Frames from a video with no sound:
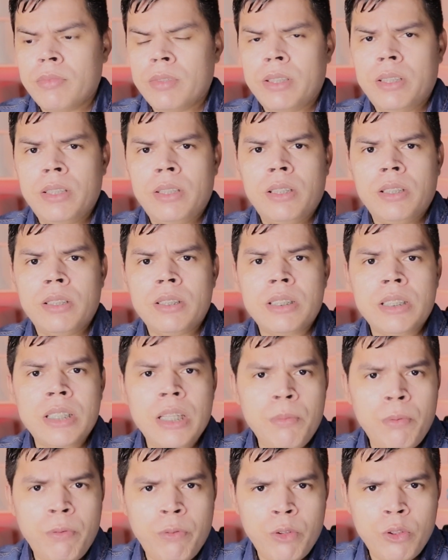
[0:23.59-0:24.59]
que
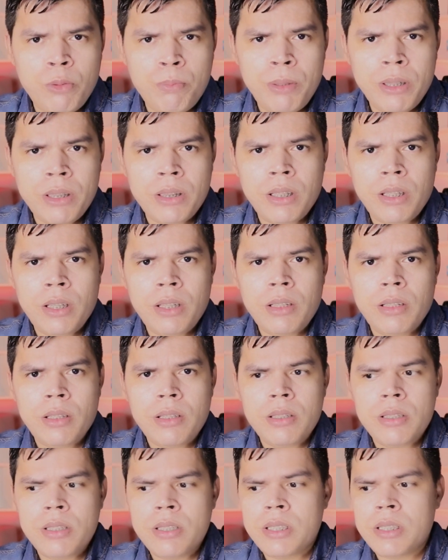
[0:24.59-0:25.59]
sempre foi do
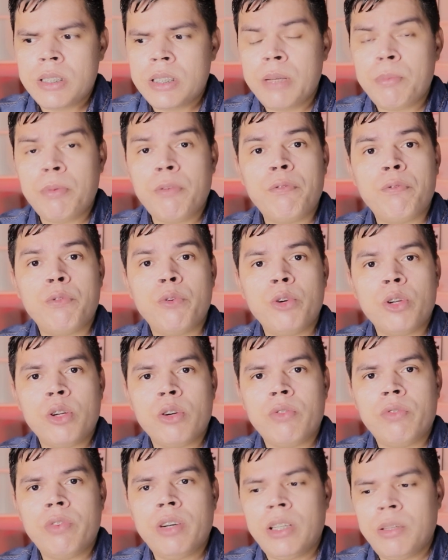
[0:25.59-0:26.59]
PT, sempre foi que
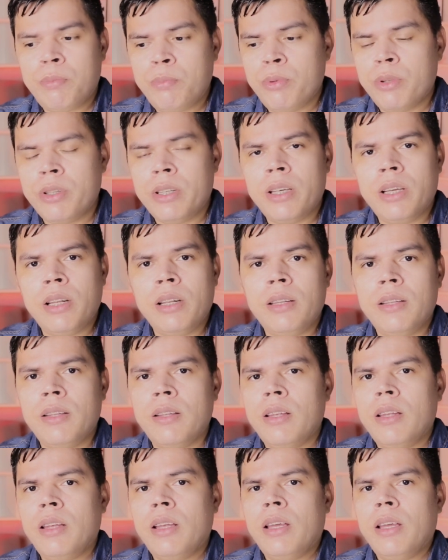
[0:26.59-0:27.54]
eu falo porque ele